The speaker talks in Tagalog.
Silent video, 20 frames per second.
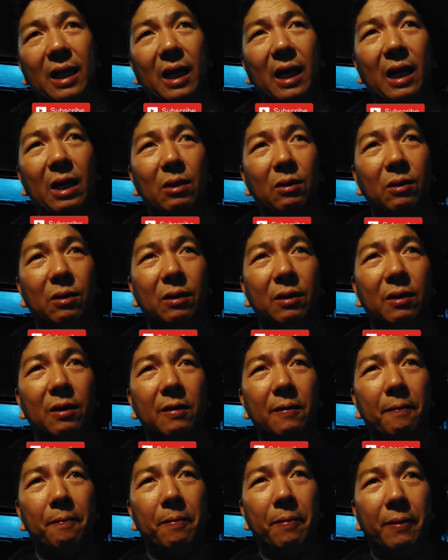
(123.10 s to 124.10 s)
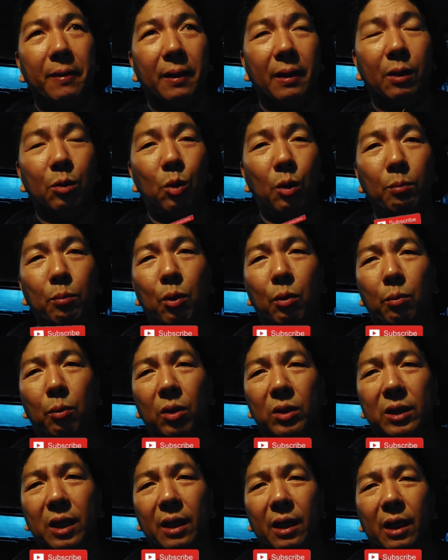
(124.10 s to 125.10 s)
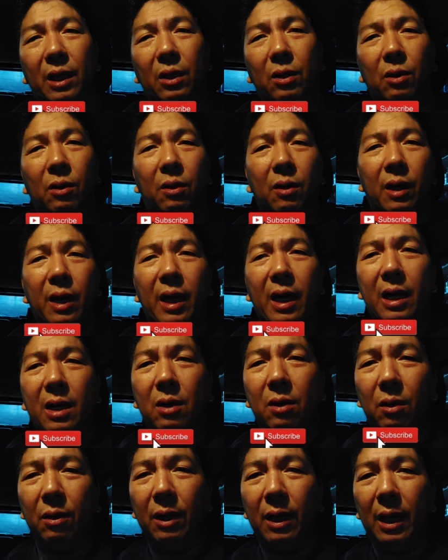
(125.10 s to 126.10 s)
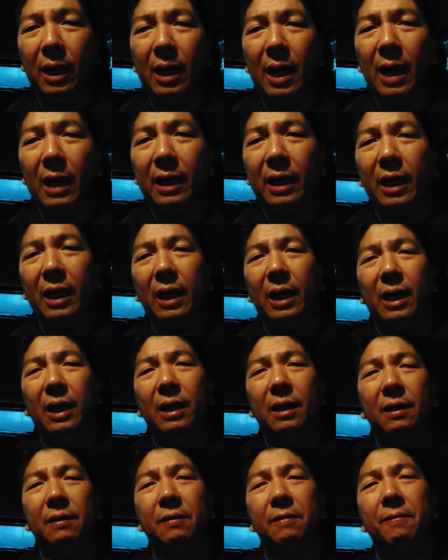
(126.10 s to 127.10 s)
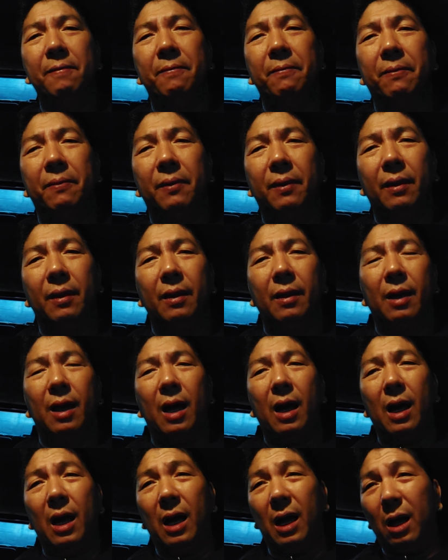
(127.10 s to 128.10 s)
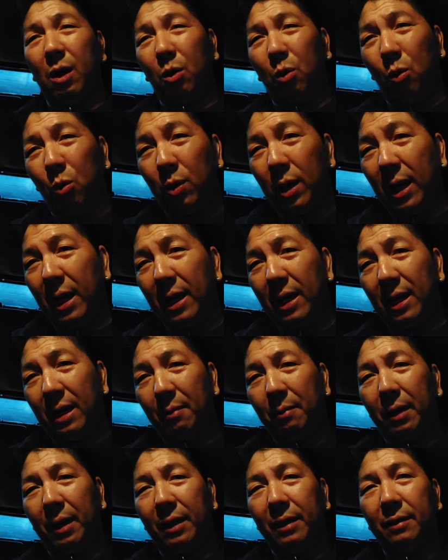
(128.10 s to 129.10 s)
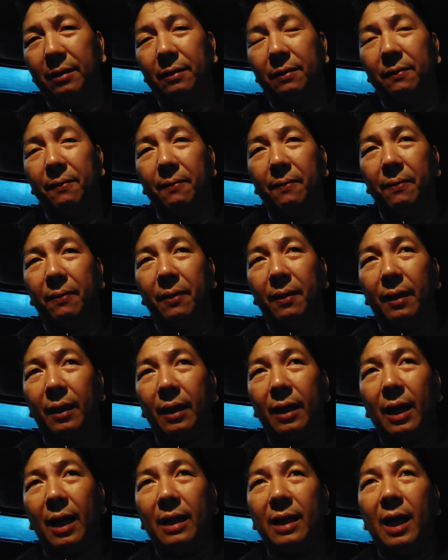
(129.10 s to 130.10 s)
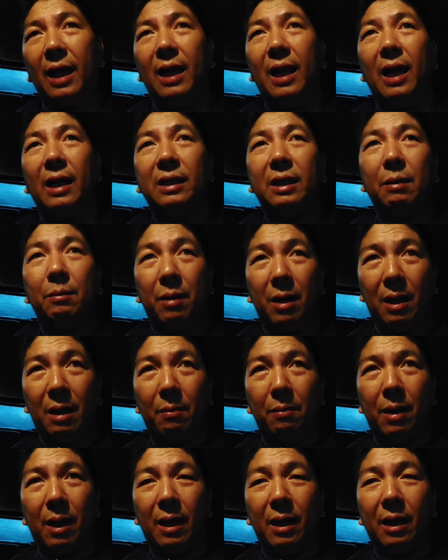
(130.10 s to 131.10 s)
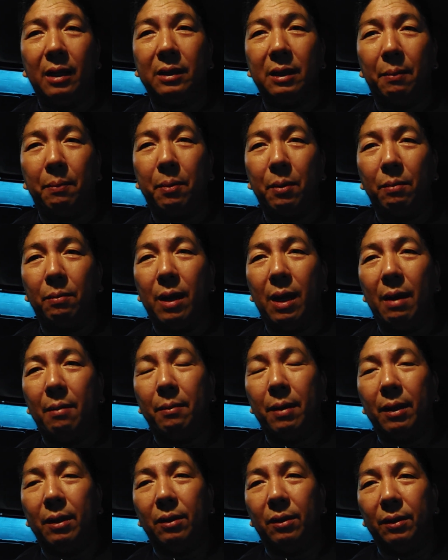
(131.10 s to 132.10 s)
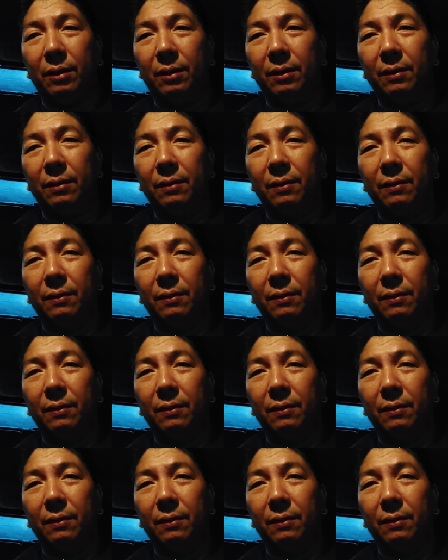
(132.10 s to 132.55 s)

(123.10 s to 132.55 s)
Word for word: ng ganon, tuwing bubuksan ninyo ang aircon eh laging uh, kulang ang lamig. Kadalasan mga kablagas ang problema doon